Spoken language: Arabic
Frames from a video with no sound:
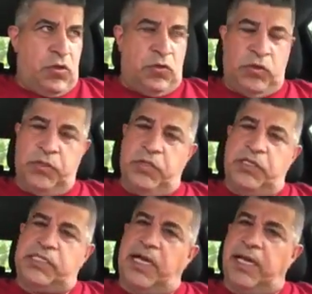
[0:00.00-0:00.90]
وعندي
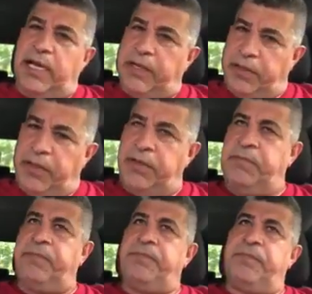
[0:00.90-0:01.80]
رسالة أيضا
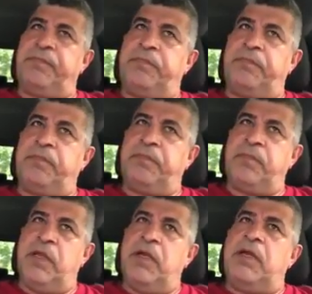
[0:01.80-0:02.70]

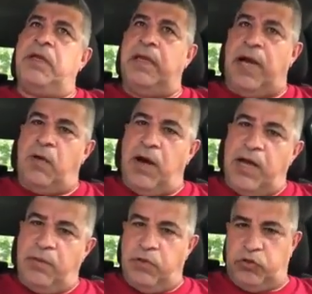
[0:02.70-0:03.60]

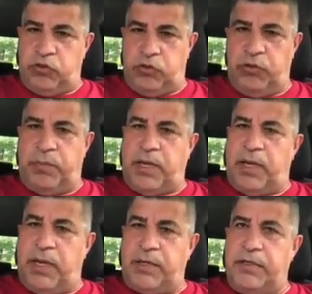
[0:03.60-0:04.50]
للعوائل الموجودين
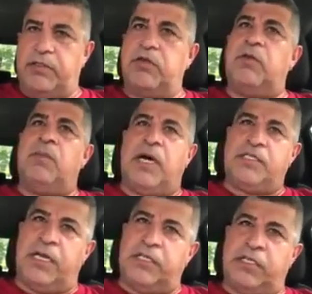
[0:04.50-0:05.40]
بالخارج وما
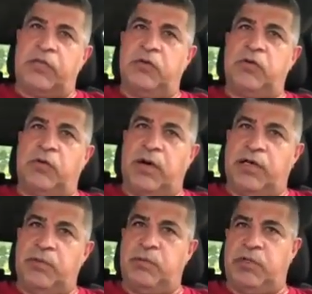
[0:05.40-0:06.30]
جاي يسندون
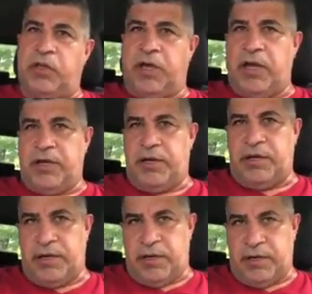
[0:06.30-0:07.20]
إخوانهم المتظاهرين
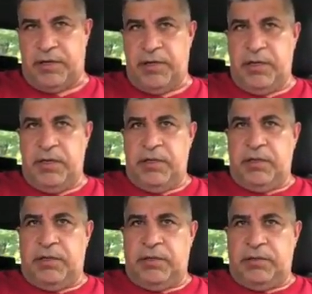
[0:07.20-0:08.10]
هنا
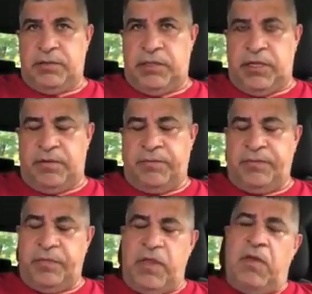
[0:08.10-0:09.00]
زين
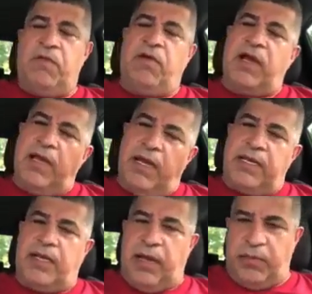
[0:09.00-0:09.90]
فأقول
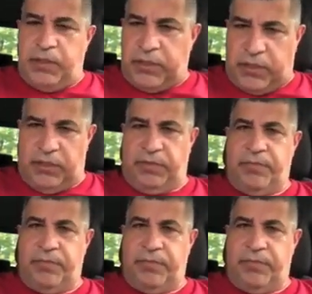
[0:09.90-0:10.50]
للكاظم أنت